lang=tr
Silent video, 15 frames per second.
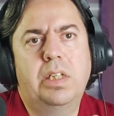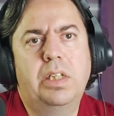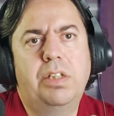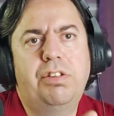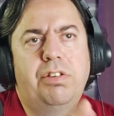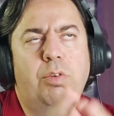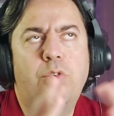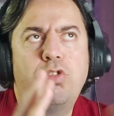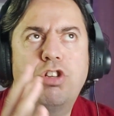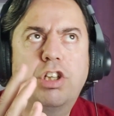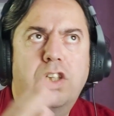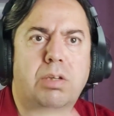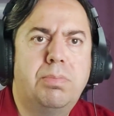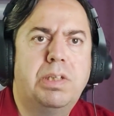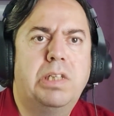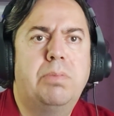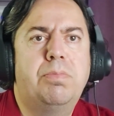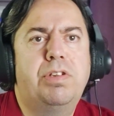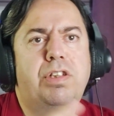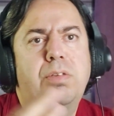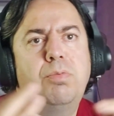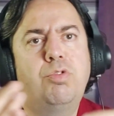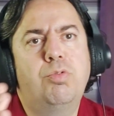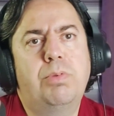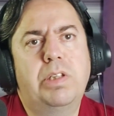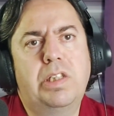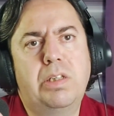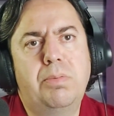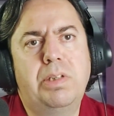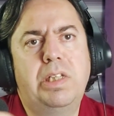e, işte Ocak'ta mı gitmiştim,
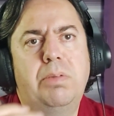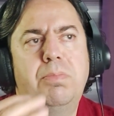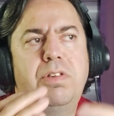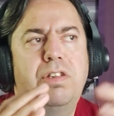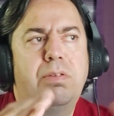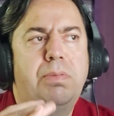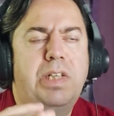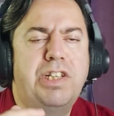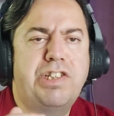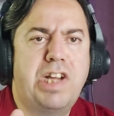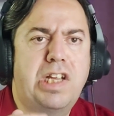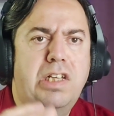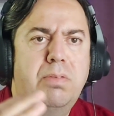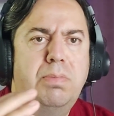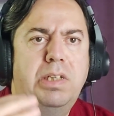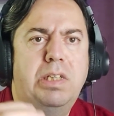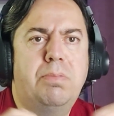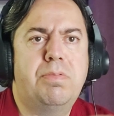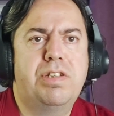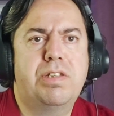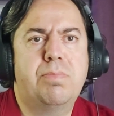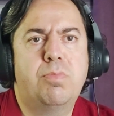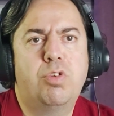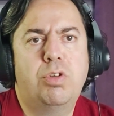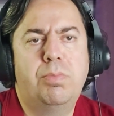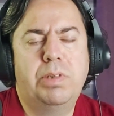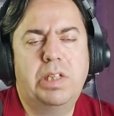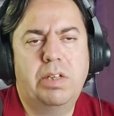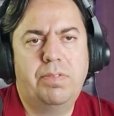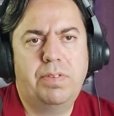Şubat'ta mı gitmiştim, geçen yıl mı gitmiştim böyle
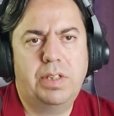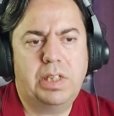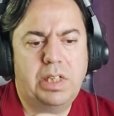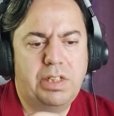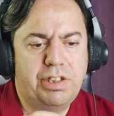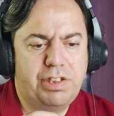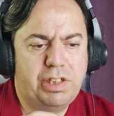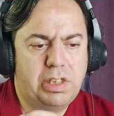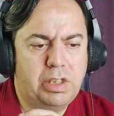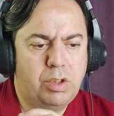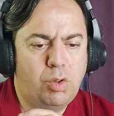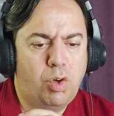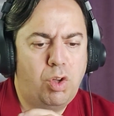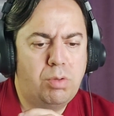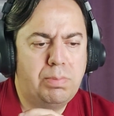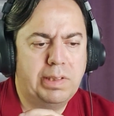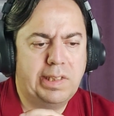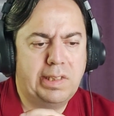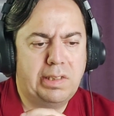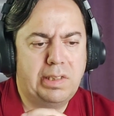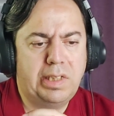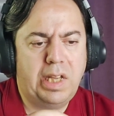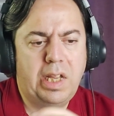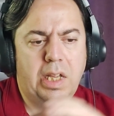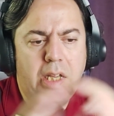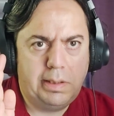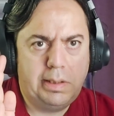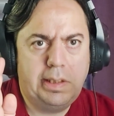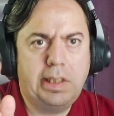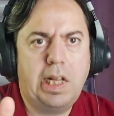bir kafa karışıklığı olmasın diye
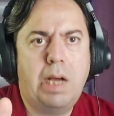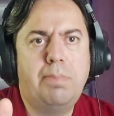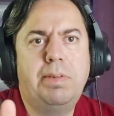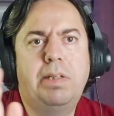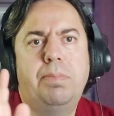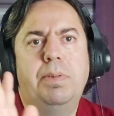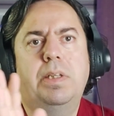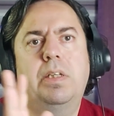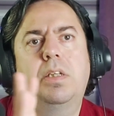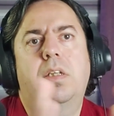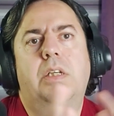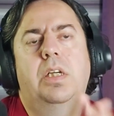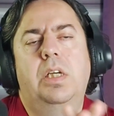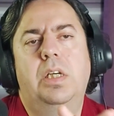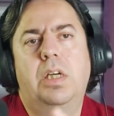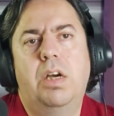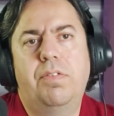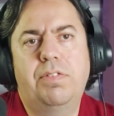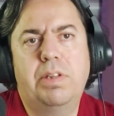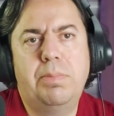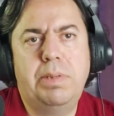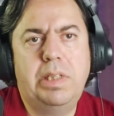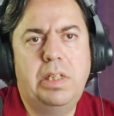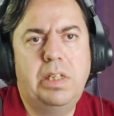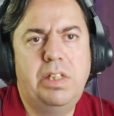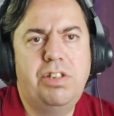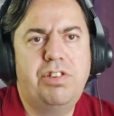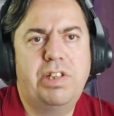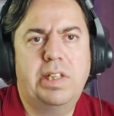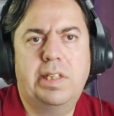sabit bir e, hafta
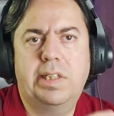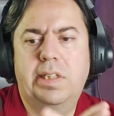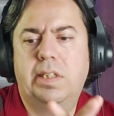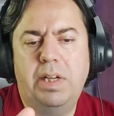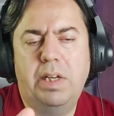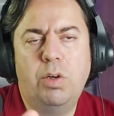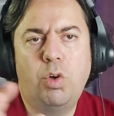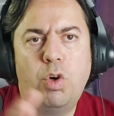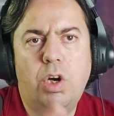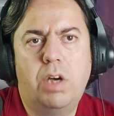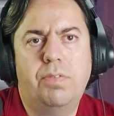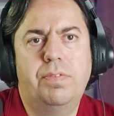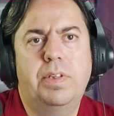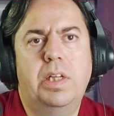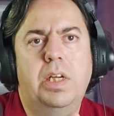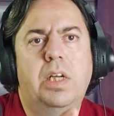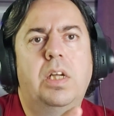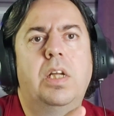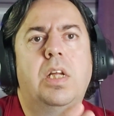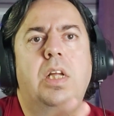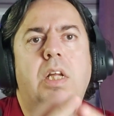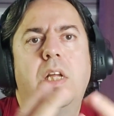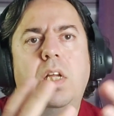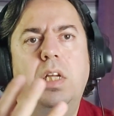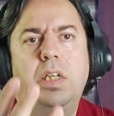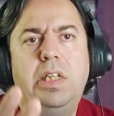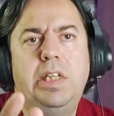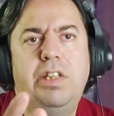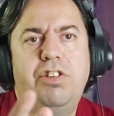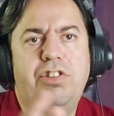belirleyeceğiz ve o hafta
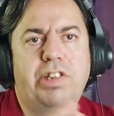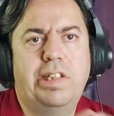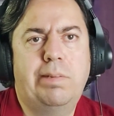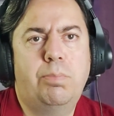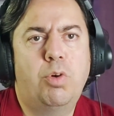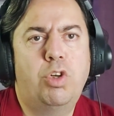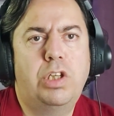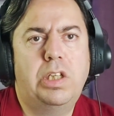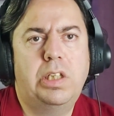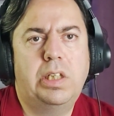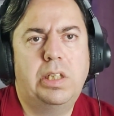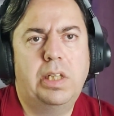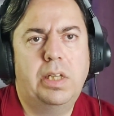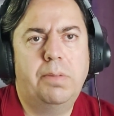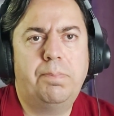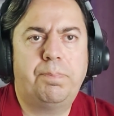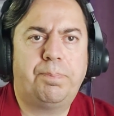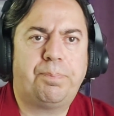gideceğiz. Böylelikle